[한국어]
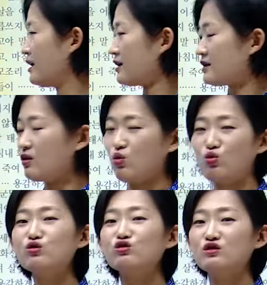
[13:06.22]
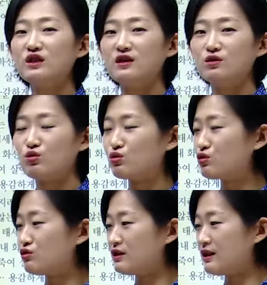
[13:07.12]
그냥 도굴꾼이에요.
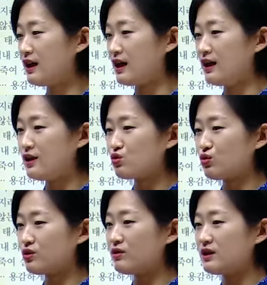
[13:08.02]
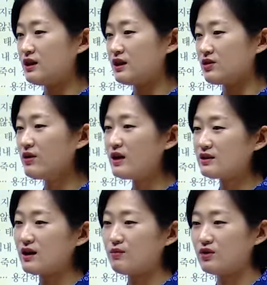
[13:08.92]
도굴꾼인데 조선이 서양
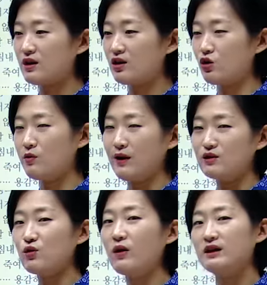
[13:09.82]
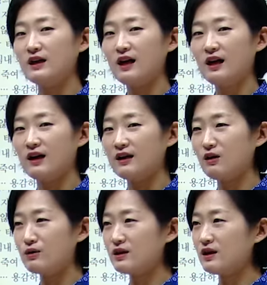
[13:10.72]
사람들에게 너무 완고하니까
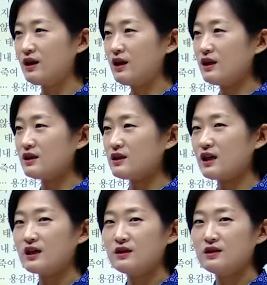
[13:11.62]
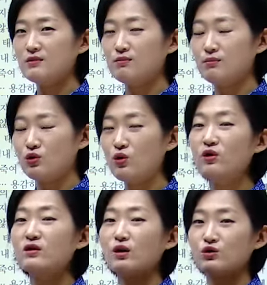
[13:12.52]
이거를 자기는
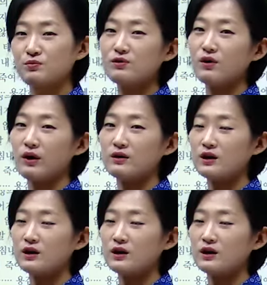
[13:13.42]
교역을 하고 싶은 거예요.